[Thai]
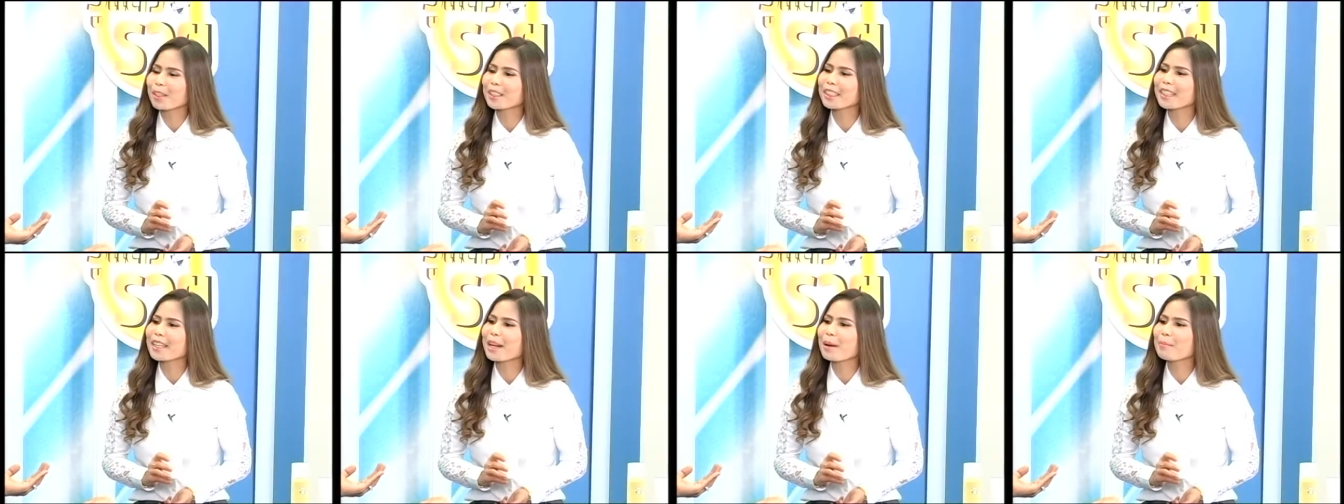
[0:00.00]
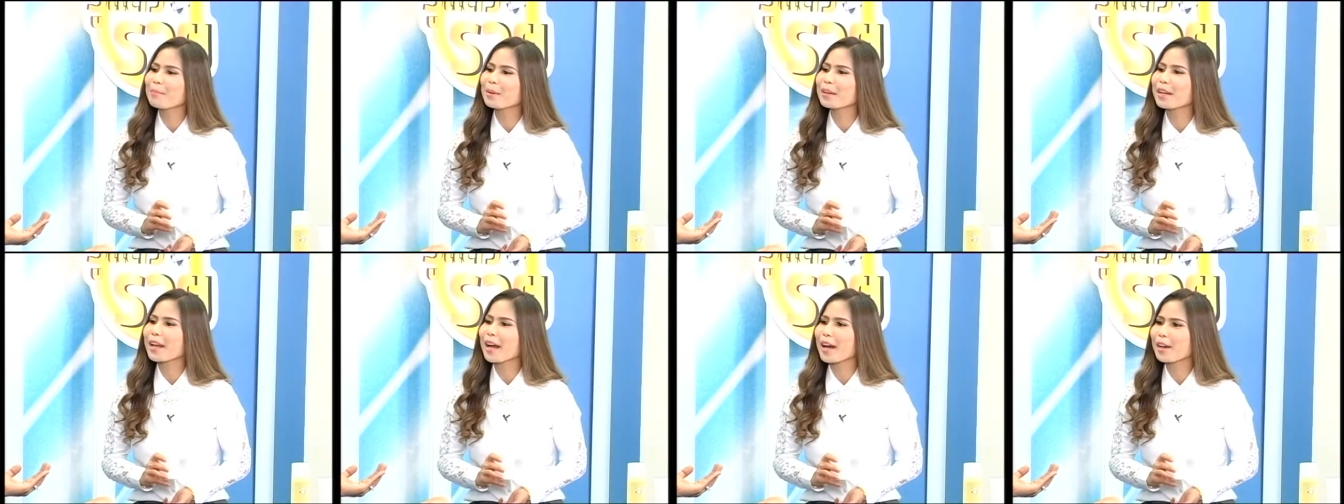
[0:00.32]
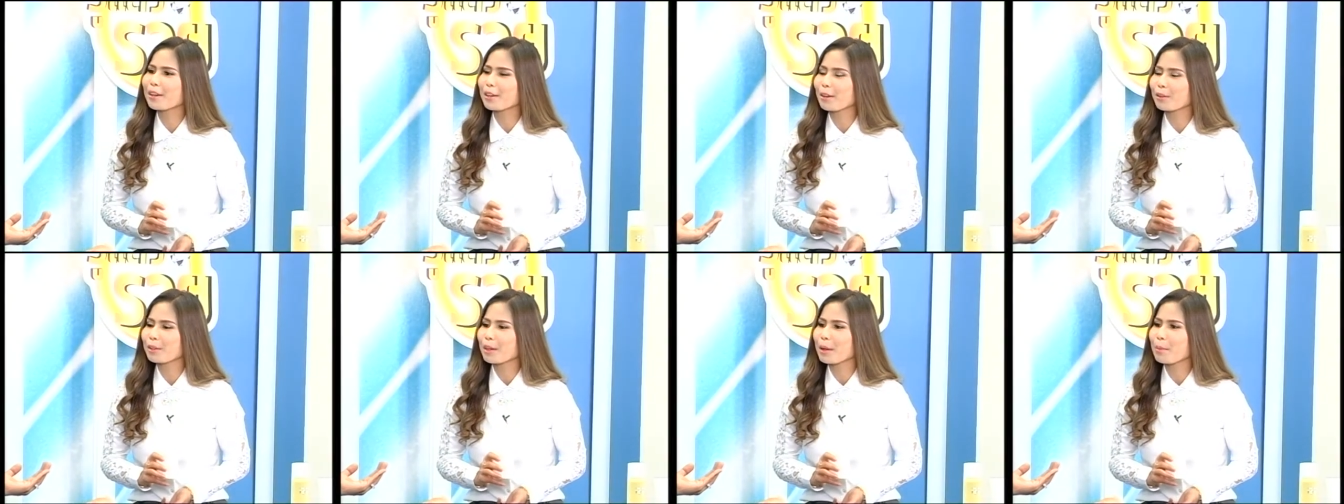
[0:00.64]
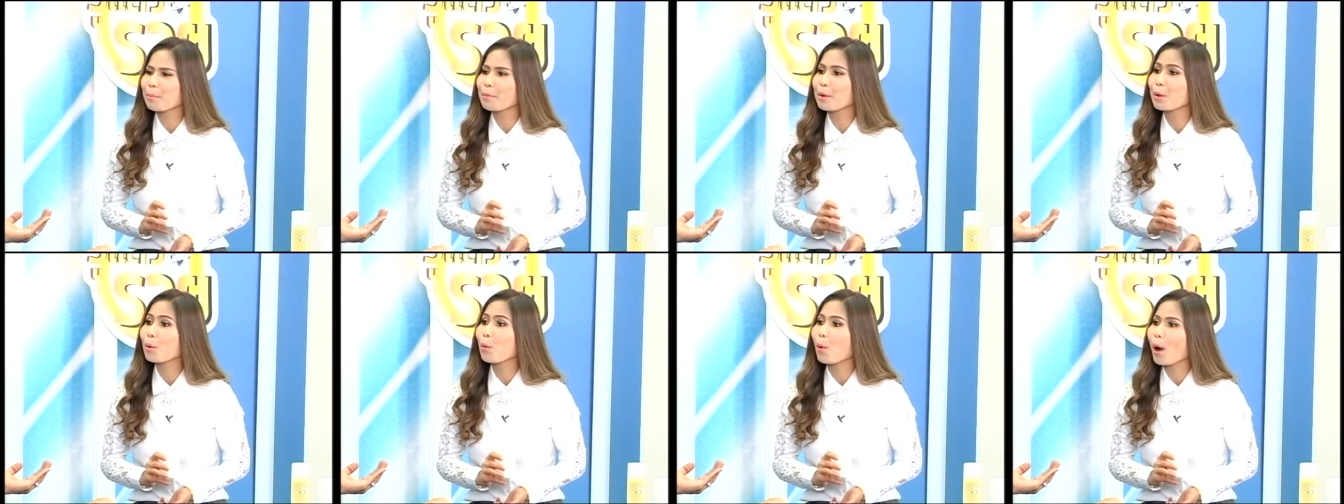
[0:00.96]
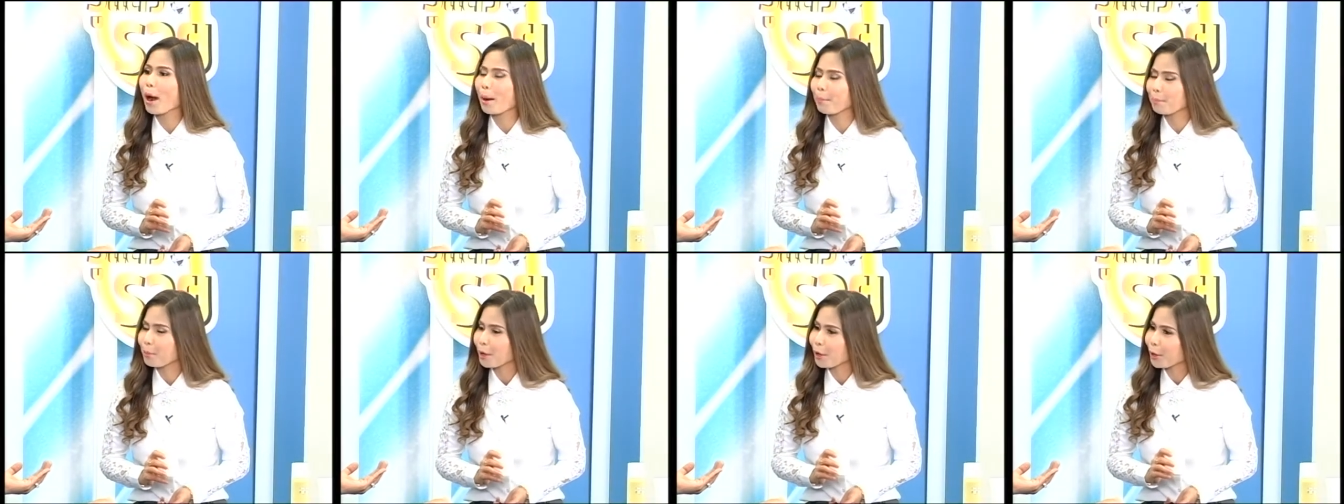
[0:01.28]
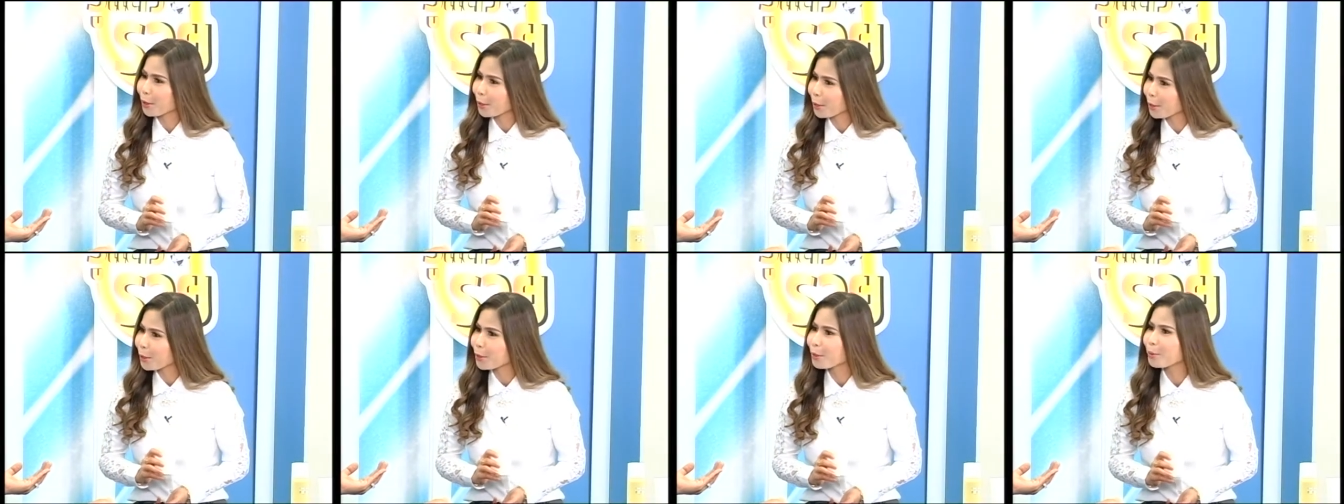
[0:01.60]
ก็จะทำให้หน้าเราเนี่ยมีความ
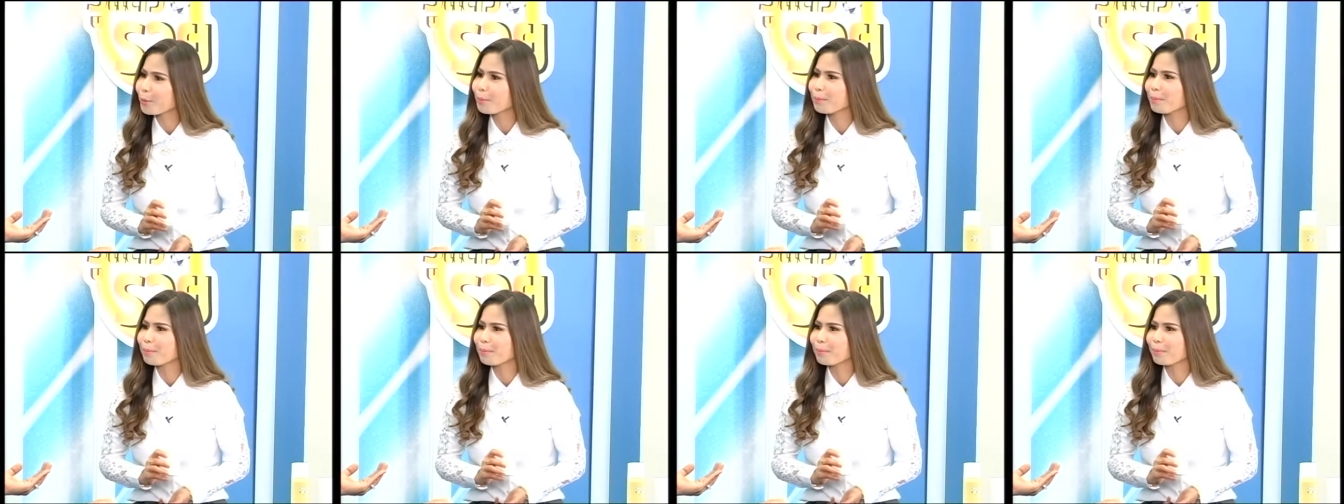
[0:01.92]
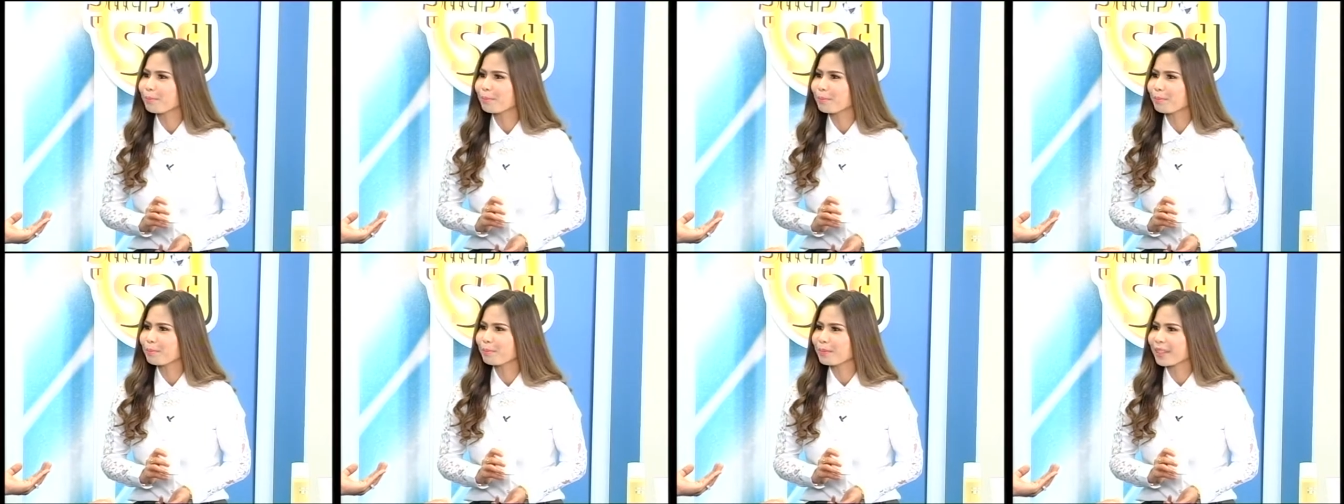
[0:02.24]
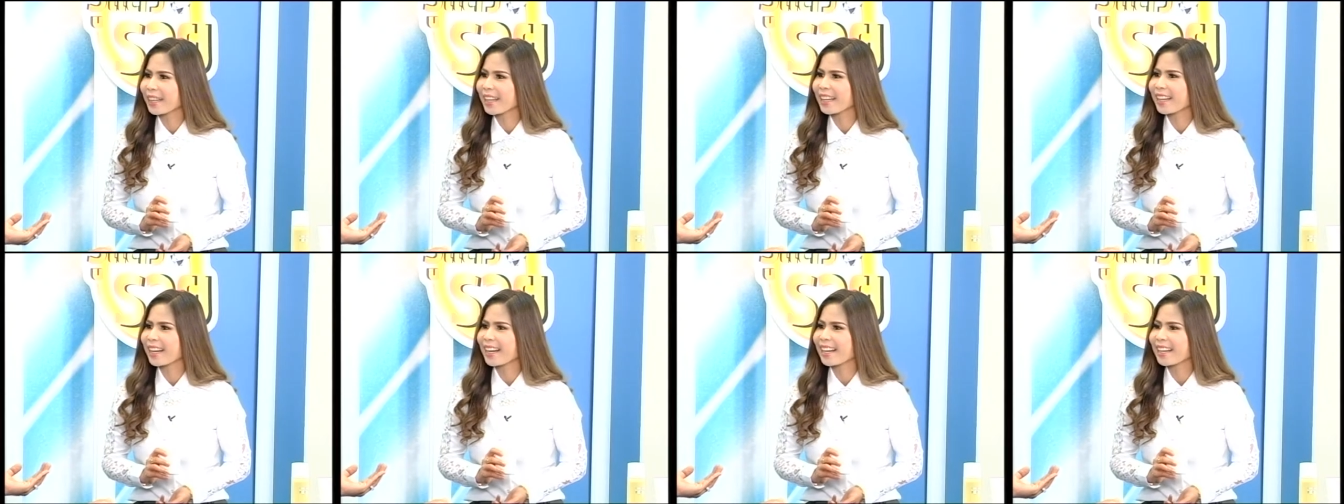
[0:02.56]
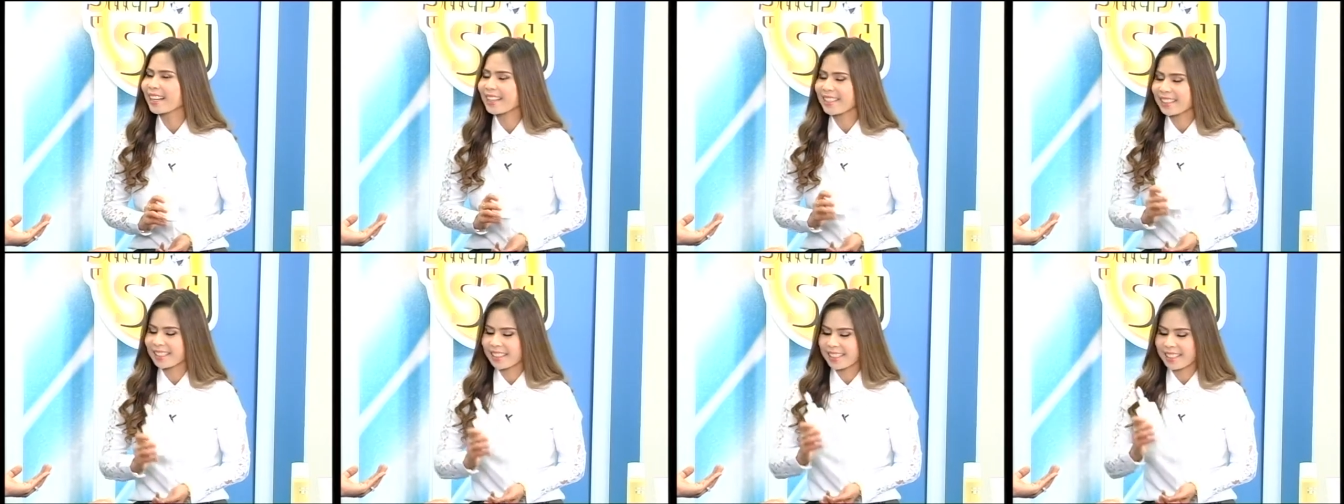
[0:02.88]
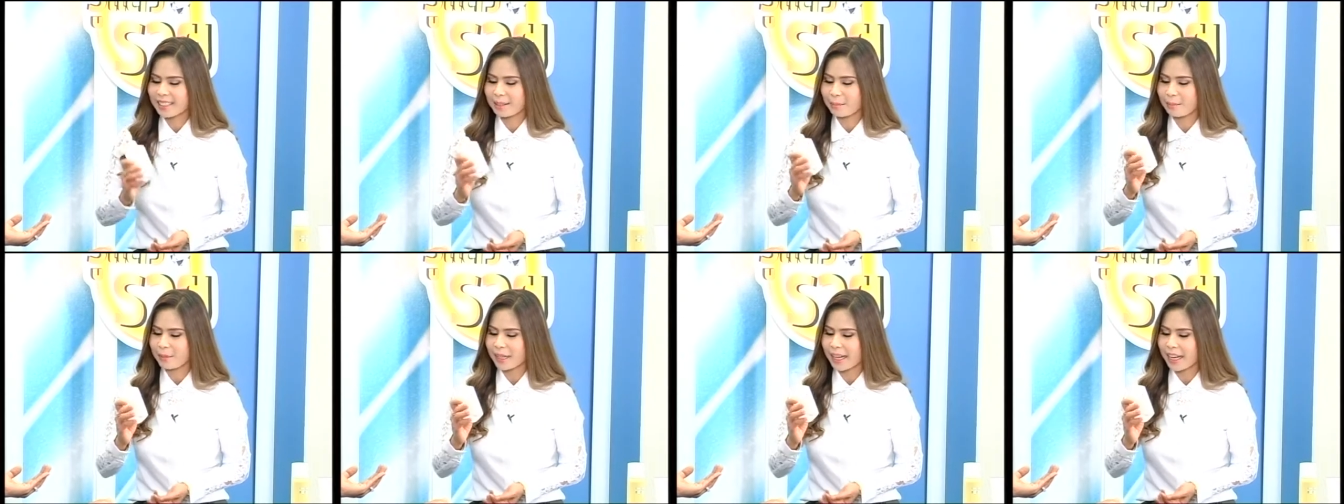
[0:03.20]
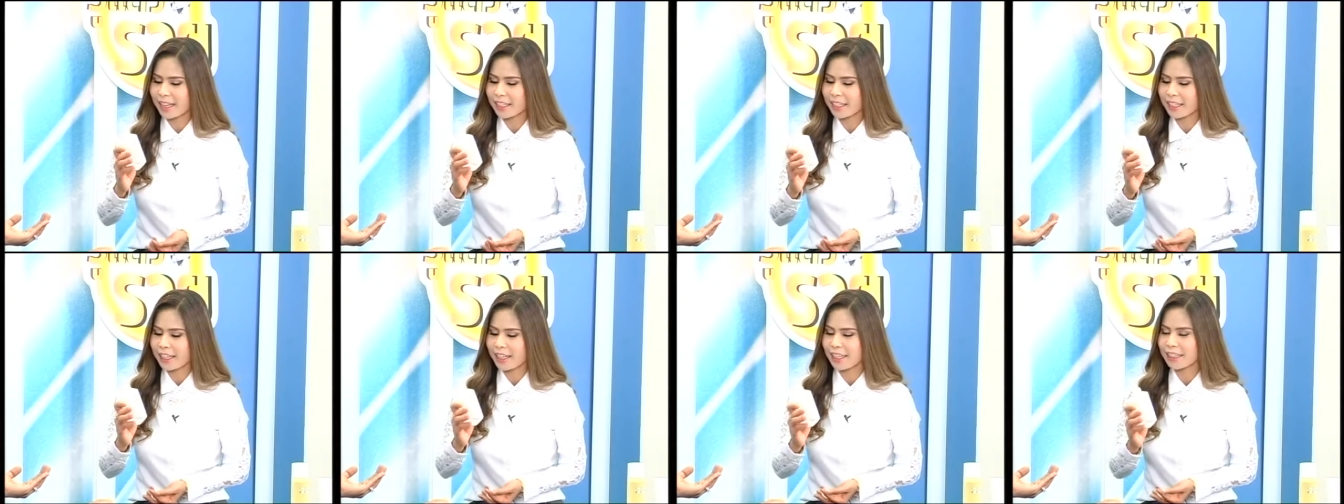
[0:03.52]
นุ่มนะคะ และที่สำ
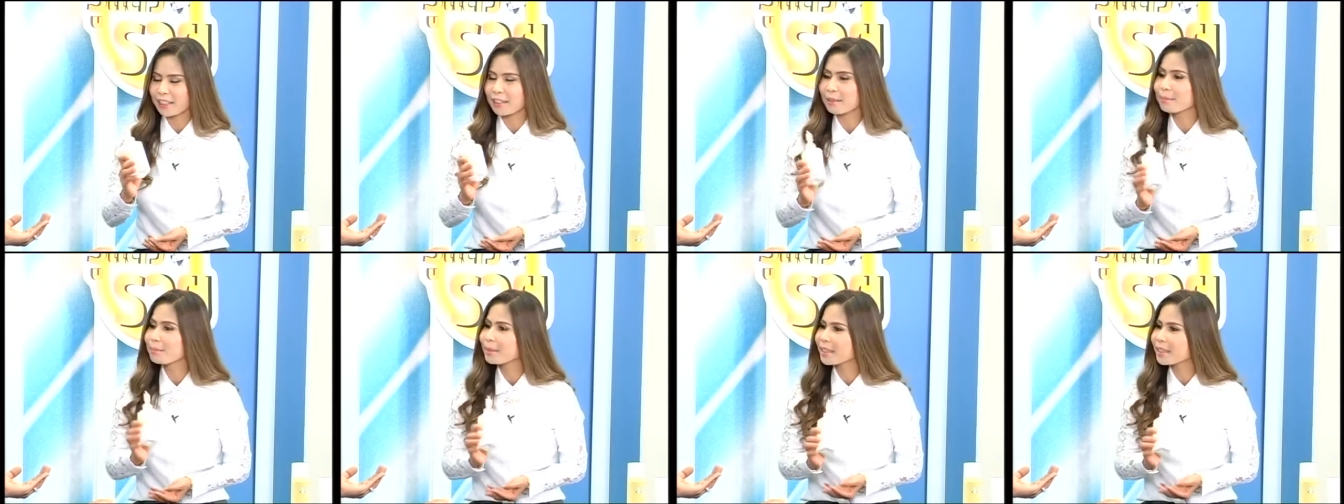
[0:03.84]
คัญใน Deep